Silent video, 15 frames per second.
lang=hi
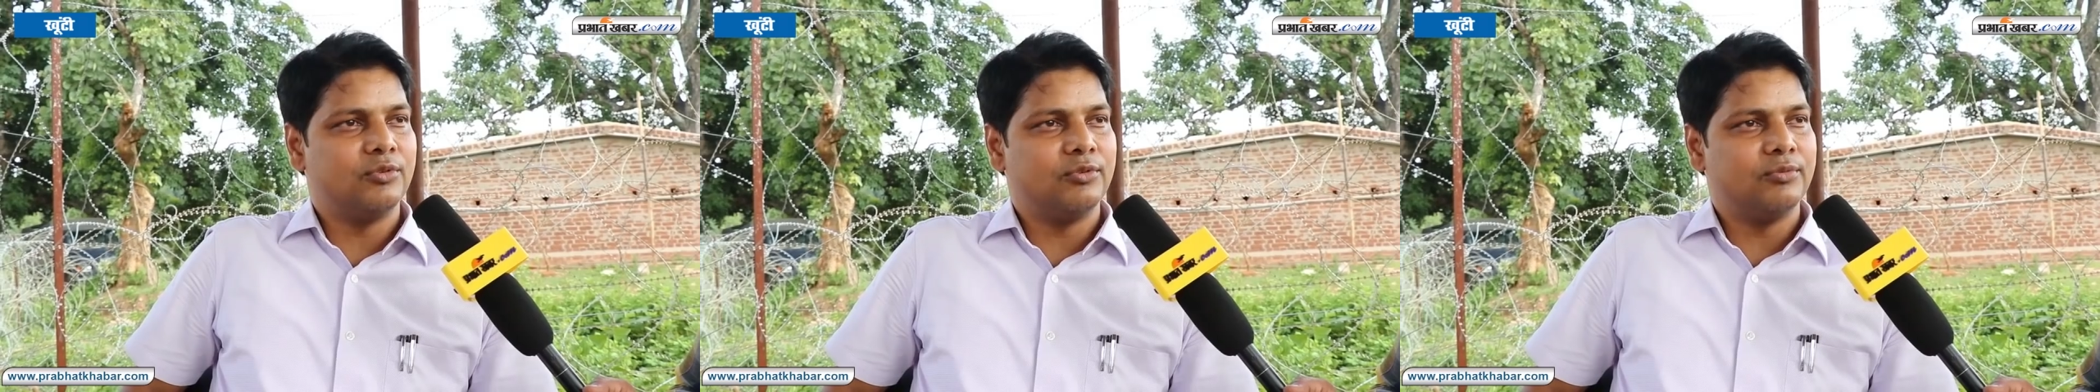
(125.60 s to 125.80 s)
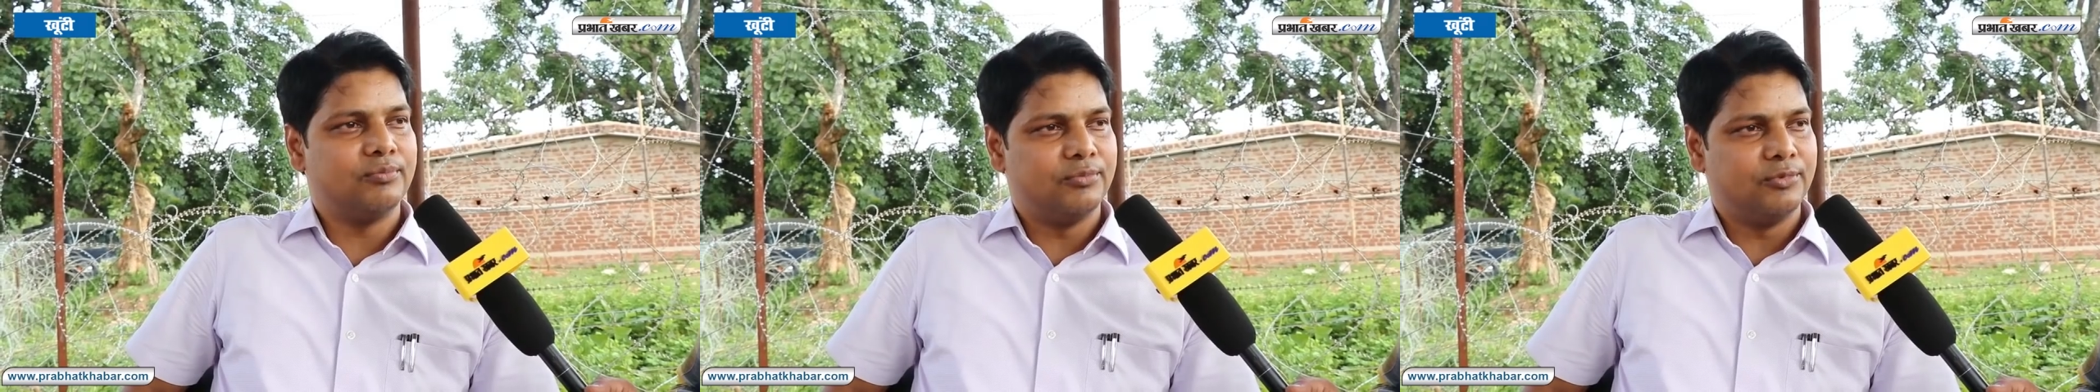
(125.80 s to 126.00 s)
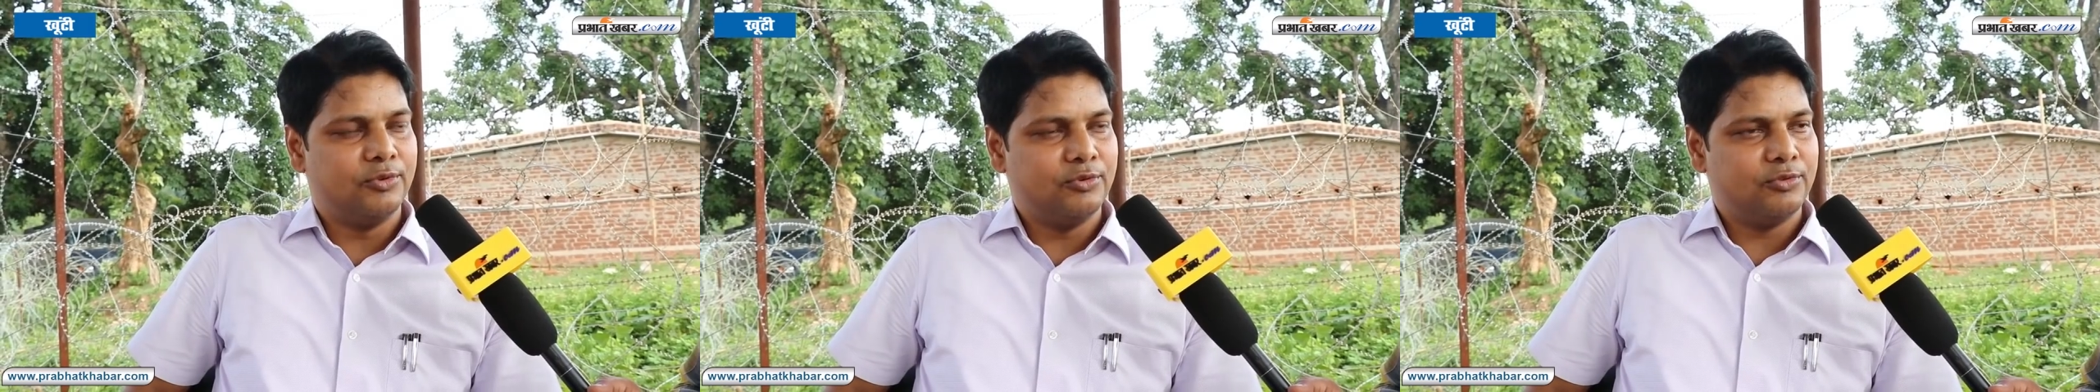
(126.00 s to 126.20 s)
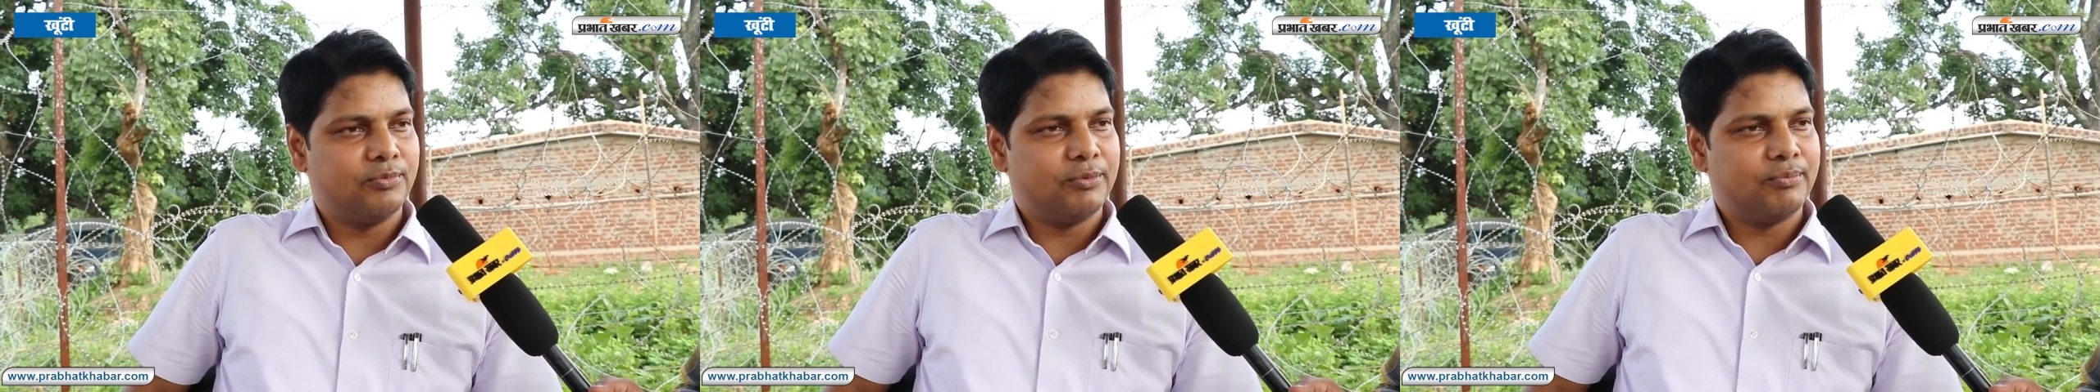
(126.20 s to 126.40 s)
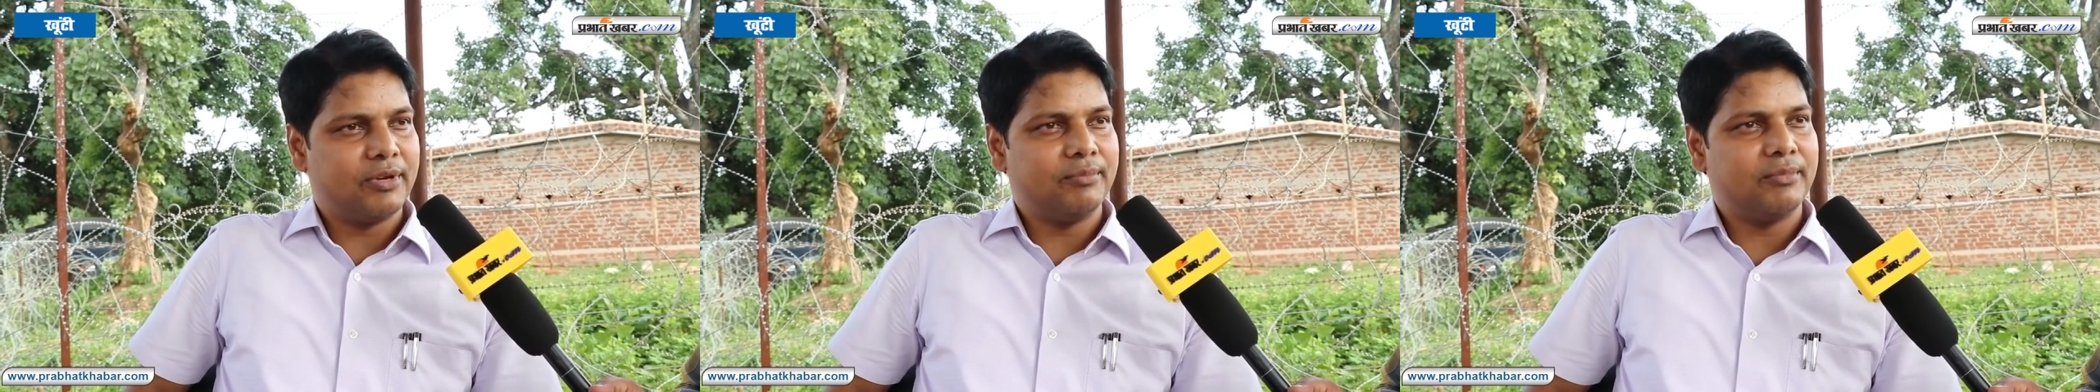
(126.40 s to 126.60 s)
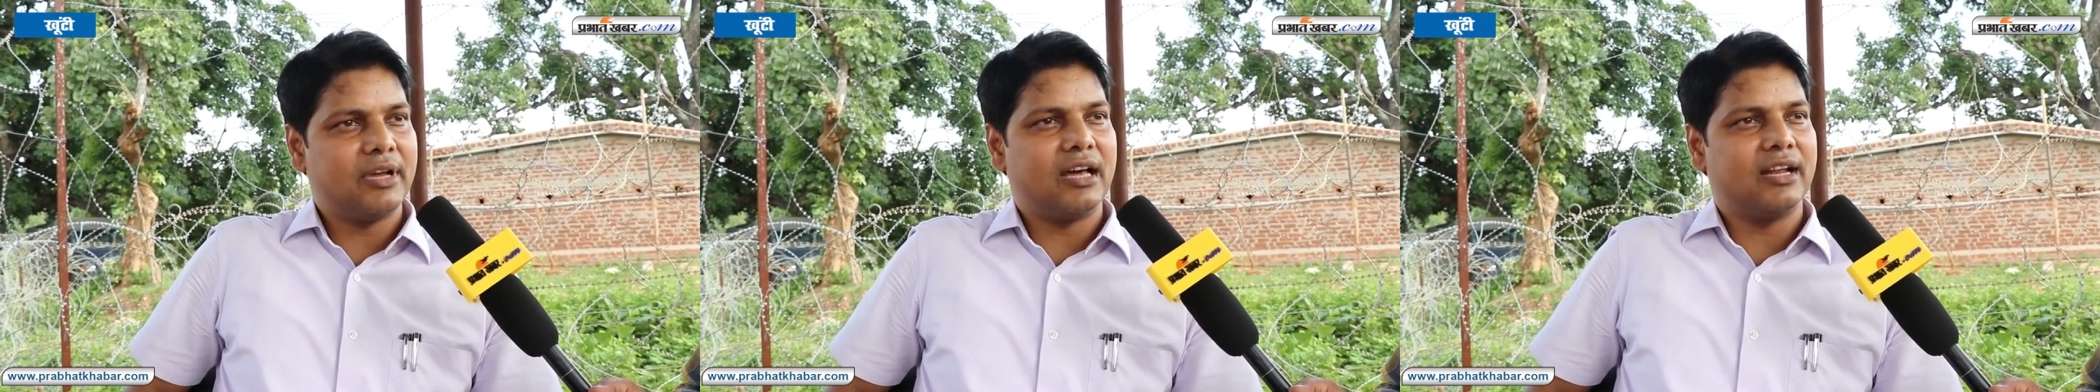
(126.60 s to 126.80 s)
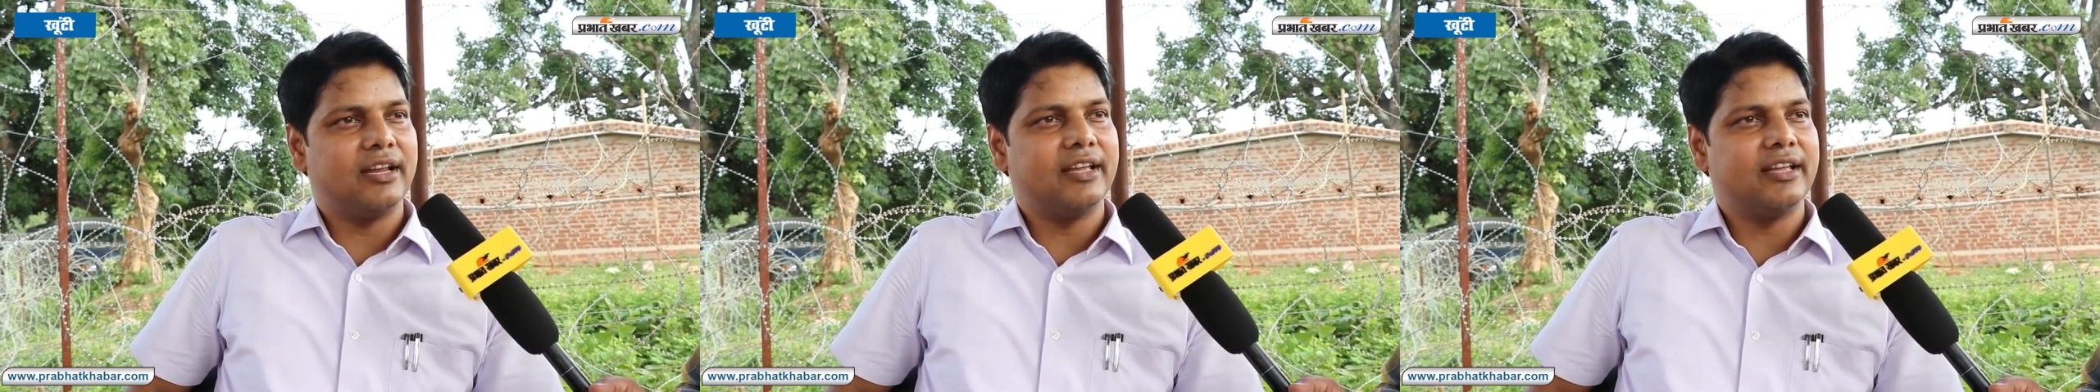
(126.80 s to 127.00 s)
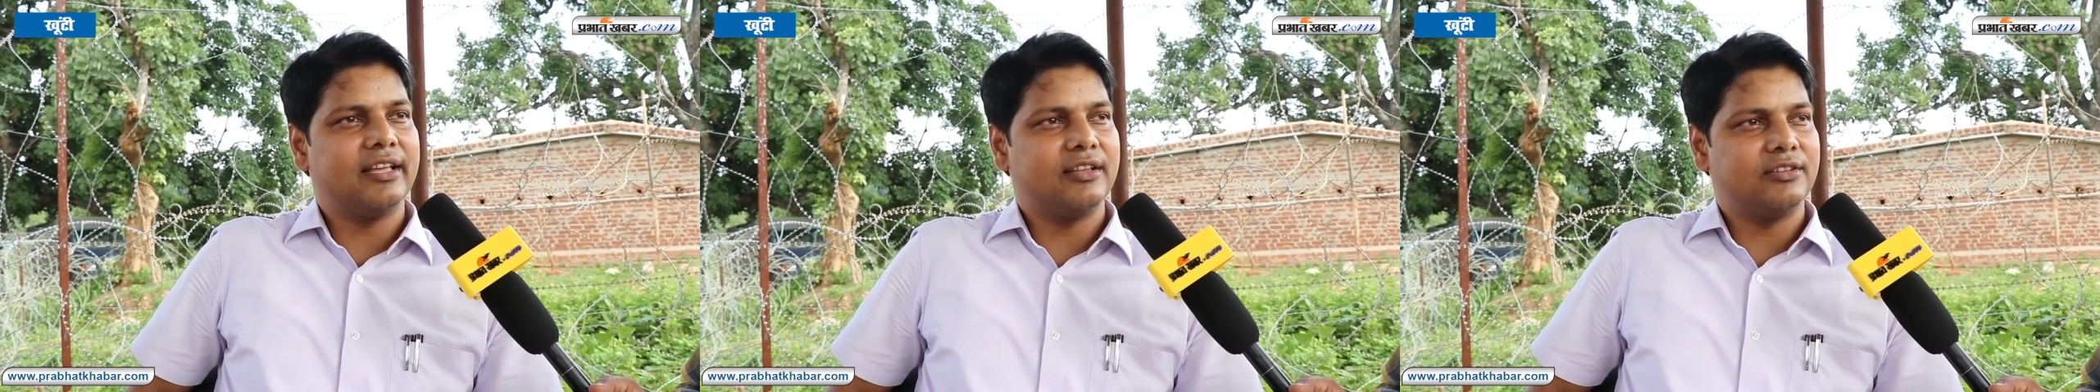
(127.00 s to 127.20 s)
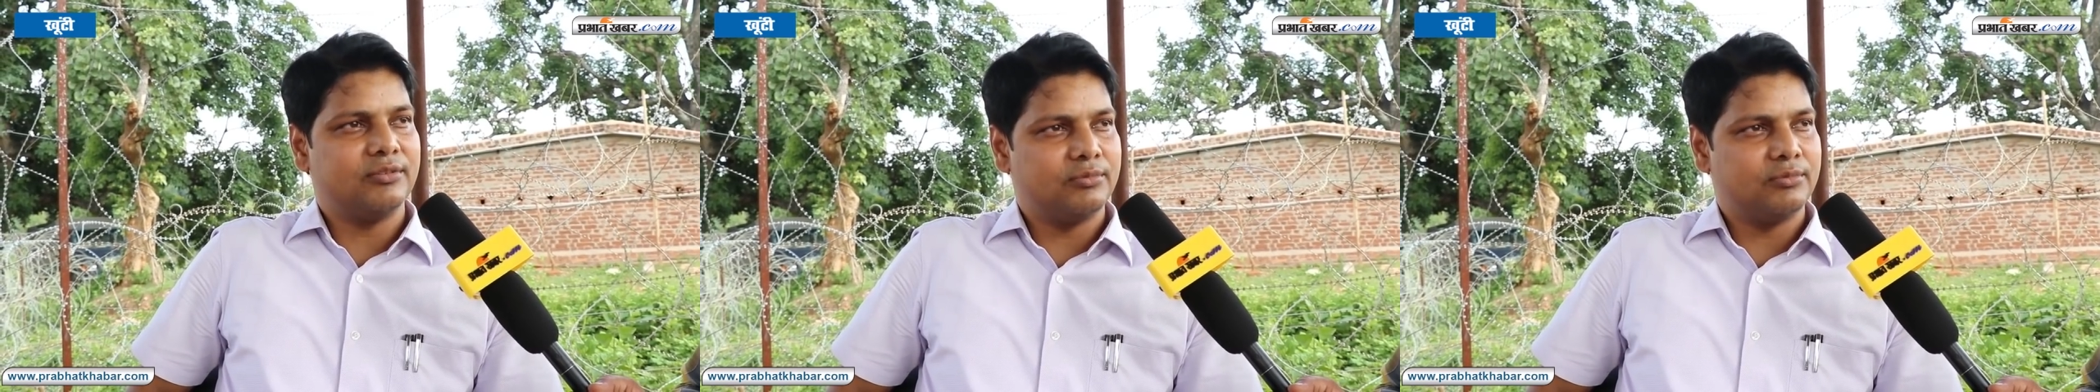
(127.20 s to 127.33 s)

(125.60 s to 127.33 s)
जो न्यूज़पेपर में आ रहे हैं या